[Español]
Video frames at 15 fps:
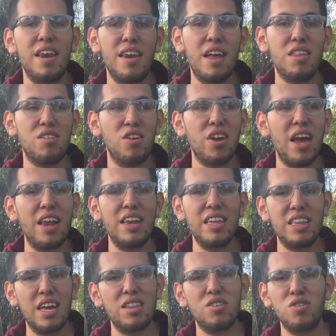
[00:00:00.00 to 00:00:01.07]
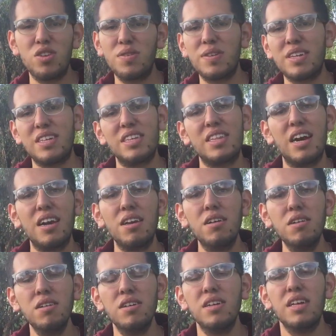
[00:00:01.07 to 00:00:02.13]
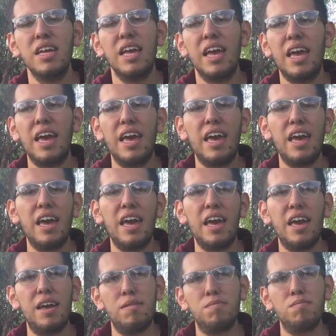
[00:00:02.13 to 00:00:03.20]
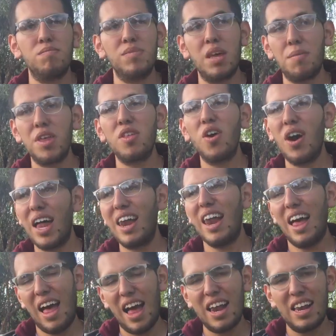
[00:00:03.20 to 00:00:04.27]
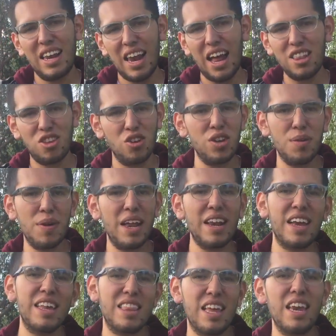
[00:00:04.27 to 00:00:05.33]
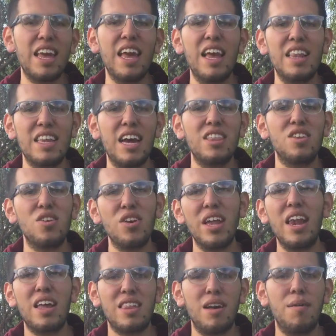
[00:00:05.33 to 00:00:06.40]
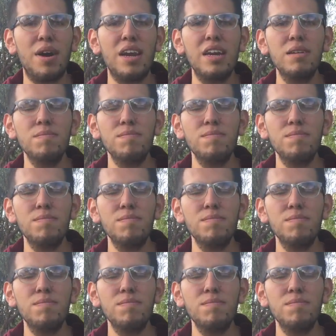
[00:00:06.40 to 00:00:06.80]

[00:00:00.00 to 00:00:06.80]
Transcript: Nacional de Teatro Universitario eh, debido al, alto nivel que tiene el teatro de en la sabana.